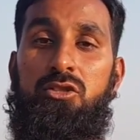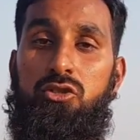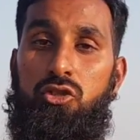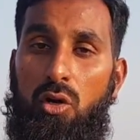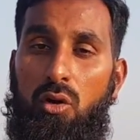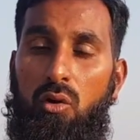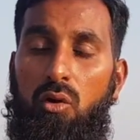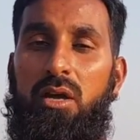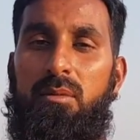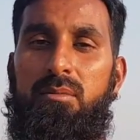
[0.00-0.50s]

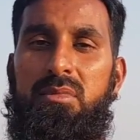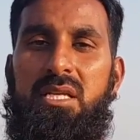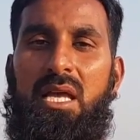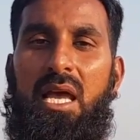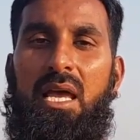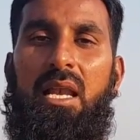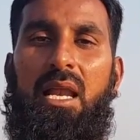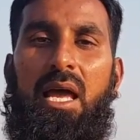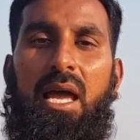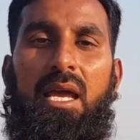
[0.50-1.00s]
जड़ों के
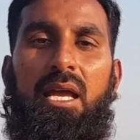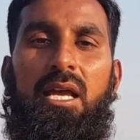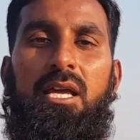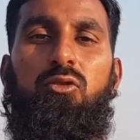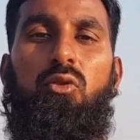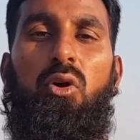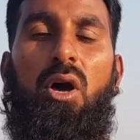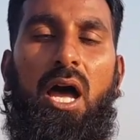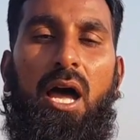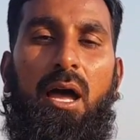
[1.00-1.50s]
मसाइल आएंगे
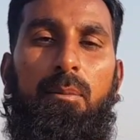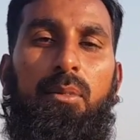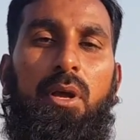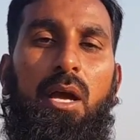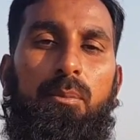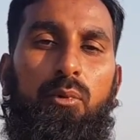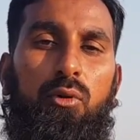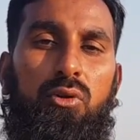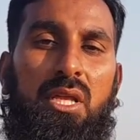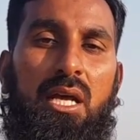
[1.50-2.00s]
तो
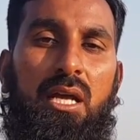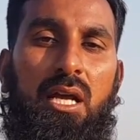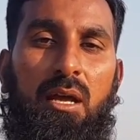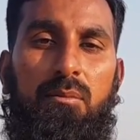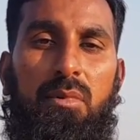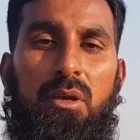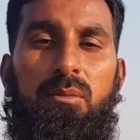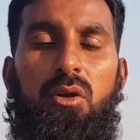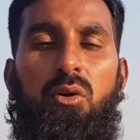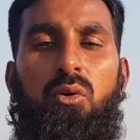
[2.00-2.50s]
आपका पौधा
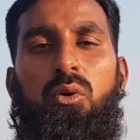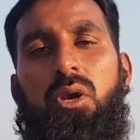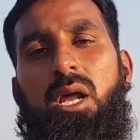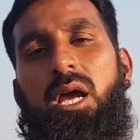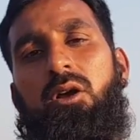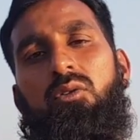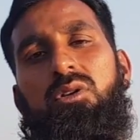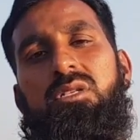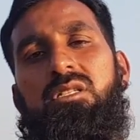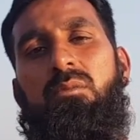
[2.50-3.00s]
कभी भी
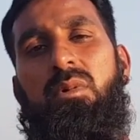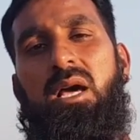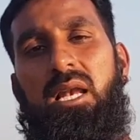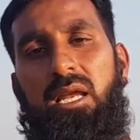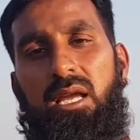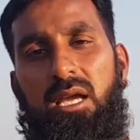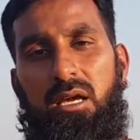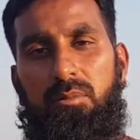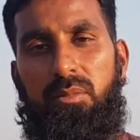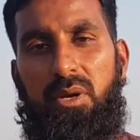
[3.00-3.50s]
खुराक को इस्तेमाल
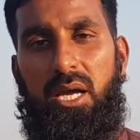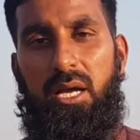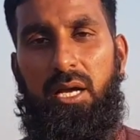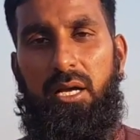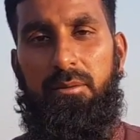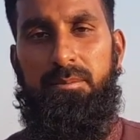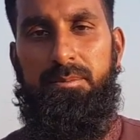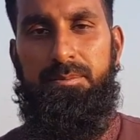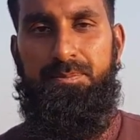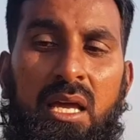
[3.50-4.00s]
नहीं कर पाएगा